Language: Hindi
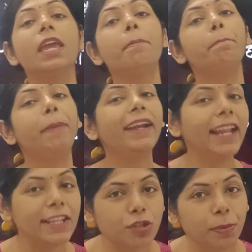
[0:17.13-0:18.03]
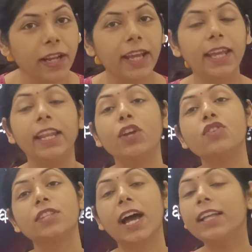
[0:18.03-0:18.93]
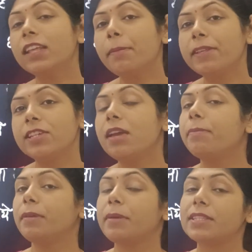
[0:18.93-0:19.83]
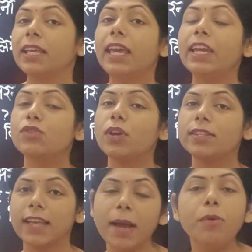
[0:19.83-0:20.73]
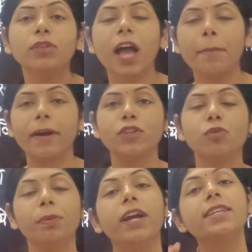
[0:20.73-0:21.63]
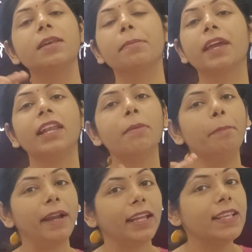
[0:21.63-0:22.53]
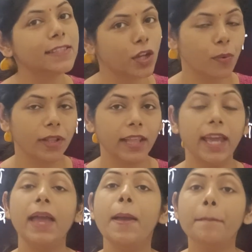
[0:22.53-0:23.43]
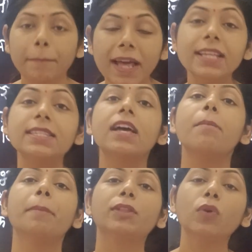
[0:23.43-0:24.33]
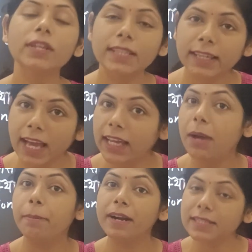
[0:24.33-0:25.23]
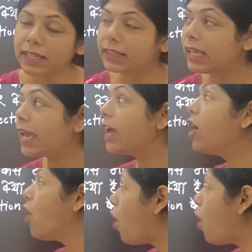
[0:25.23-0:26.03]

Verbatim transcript: कि पेट एलिजिबल है कि नहीं क्योंकि ज़्यादातर बच्चे समझते हैं कि जो एग्ज़ाम होता है आपका यूपी का सबके लिए पेट की ज़रूरत है प्लस पदों की संख्या क्या बढ़ सकती है